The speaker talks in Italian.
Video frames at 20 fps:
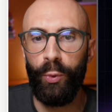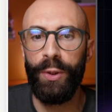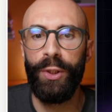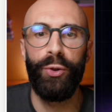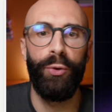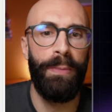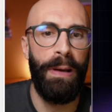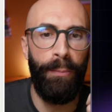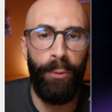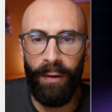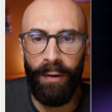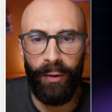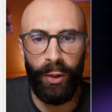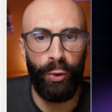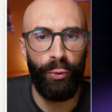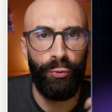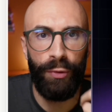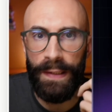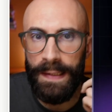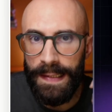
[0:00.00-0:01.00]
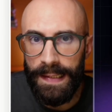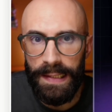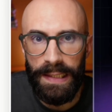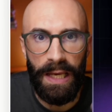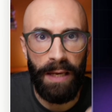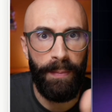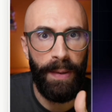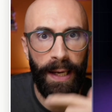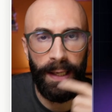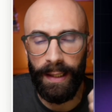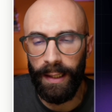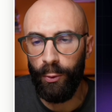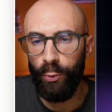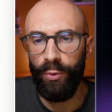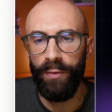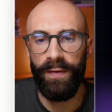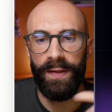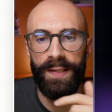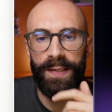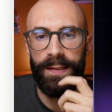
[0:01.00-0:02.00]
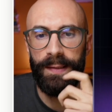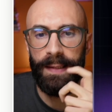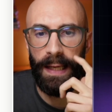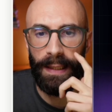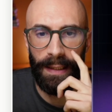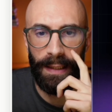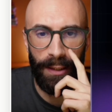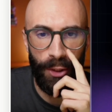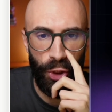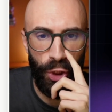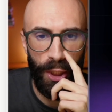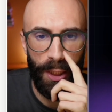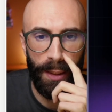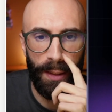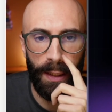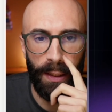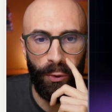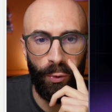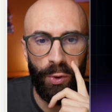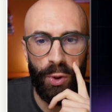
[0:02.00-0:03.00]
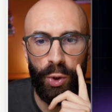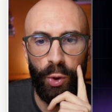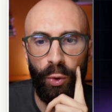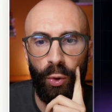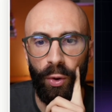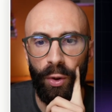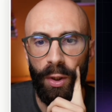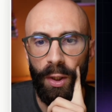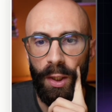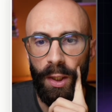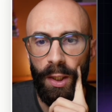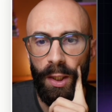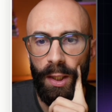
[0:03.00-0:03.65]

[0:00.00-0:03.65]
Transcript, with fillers: Quindi dobbiamo lavorare tutti insieme, anche l'università, la ricerca, non solo